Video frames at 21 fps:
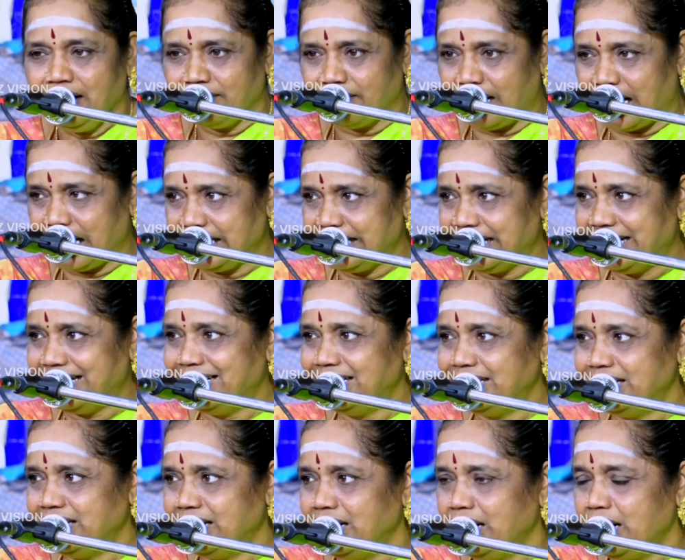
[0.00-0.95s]

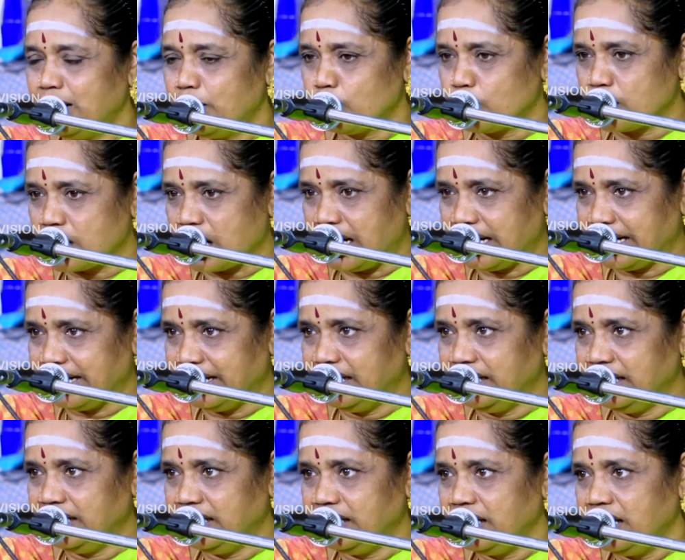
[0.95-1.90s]
வாயேன்
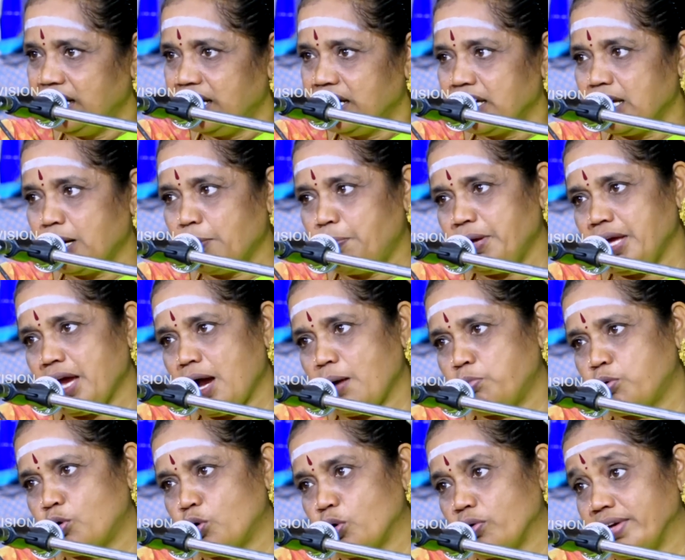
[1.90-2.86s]
உட்காரேன் இருப்பியா
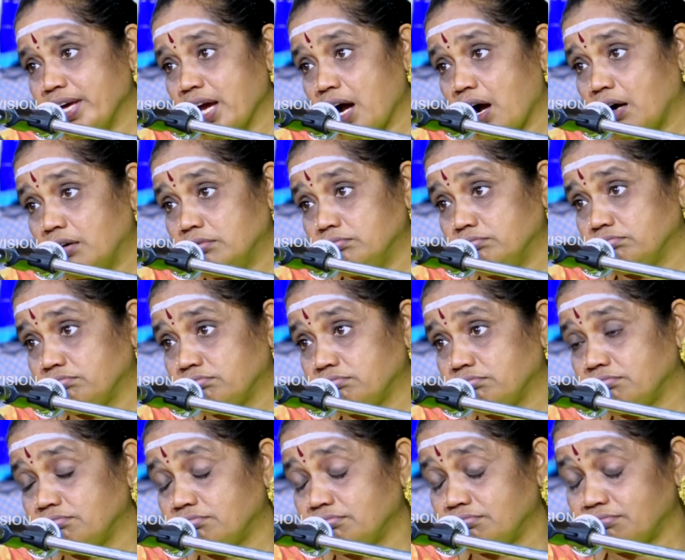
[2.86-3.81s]
போடுவியா
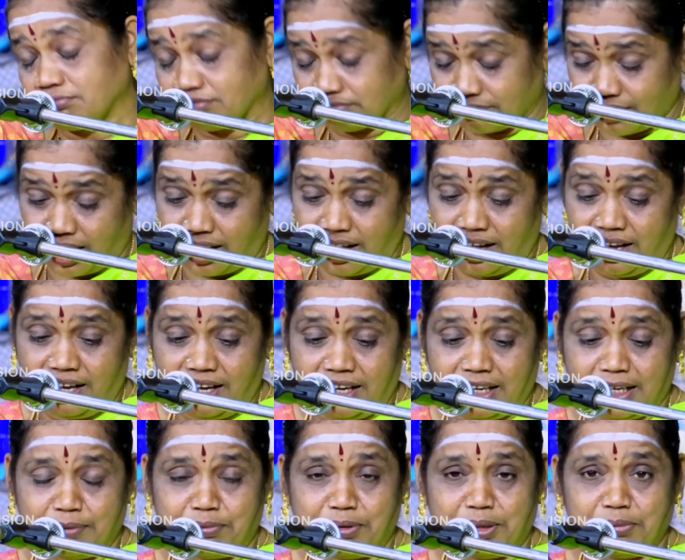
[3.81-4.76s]
ஆ
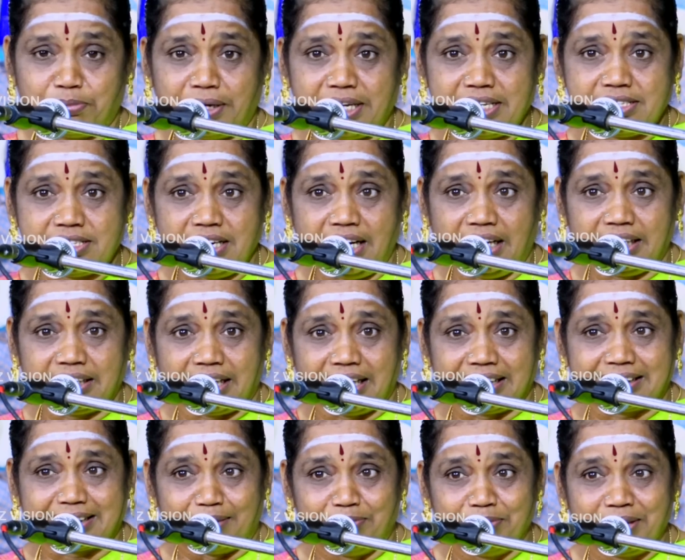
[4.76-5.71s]
எப்படி பேசுனா
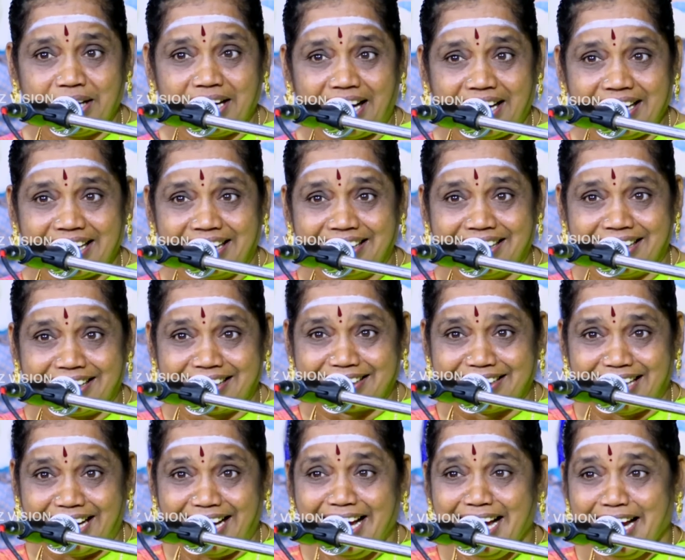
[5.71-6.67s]
அதெல்லாம் தமிழாக
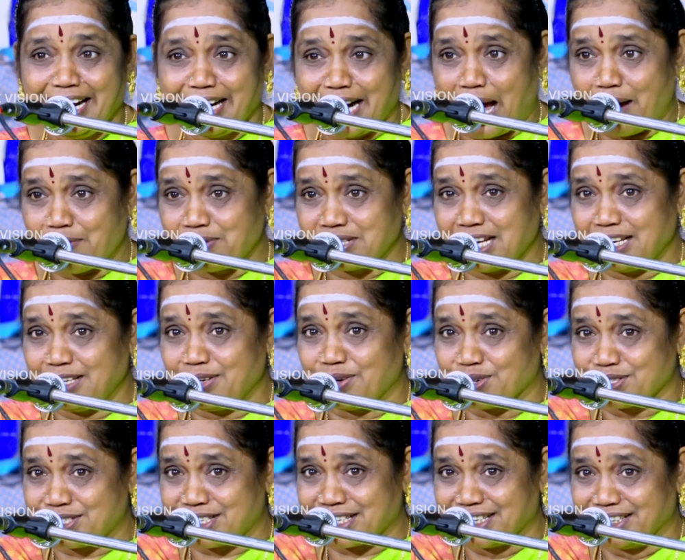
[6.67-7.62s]
என்னன்றதை நாம் தான்
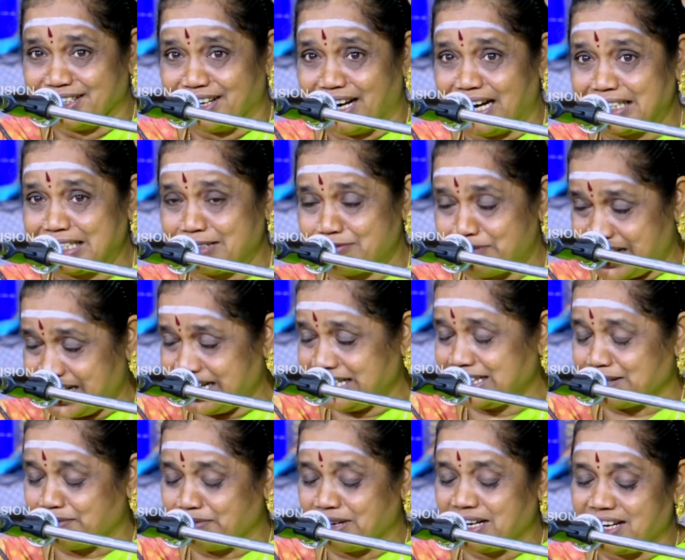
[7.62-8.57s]
யோசிக்கணும் அந்த மாதிரி
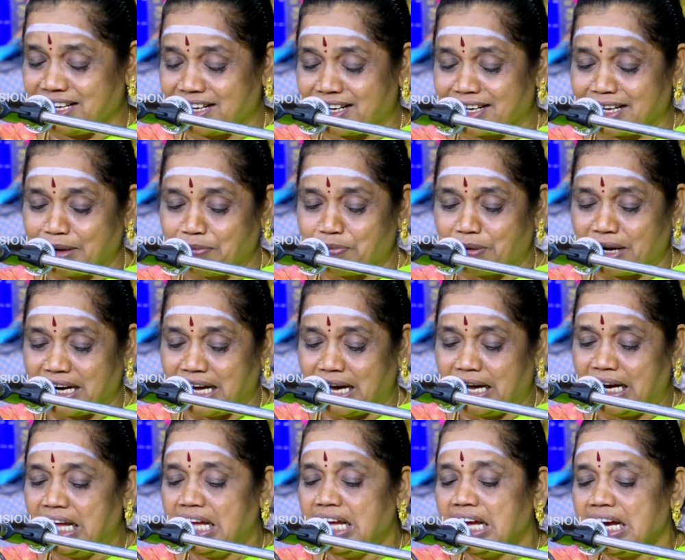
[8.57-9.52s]
தமிழில் இருக்கு
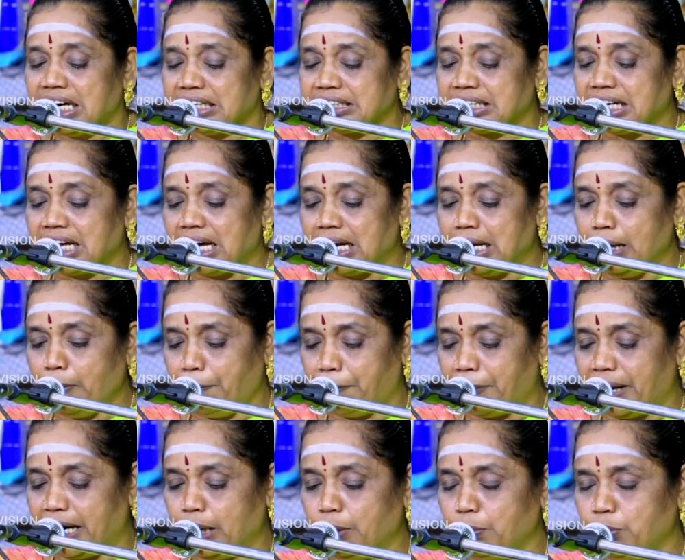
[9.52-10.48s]
இப்போல்லாம் அதனால்
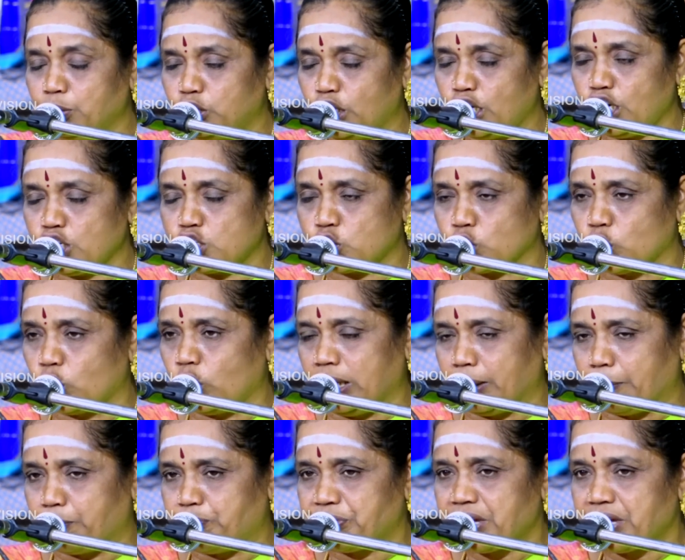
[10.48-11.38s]
பழமுதிர் சோலை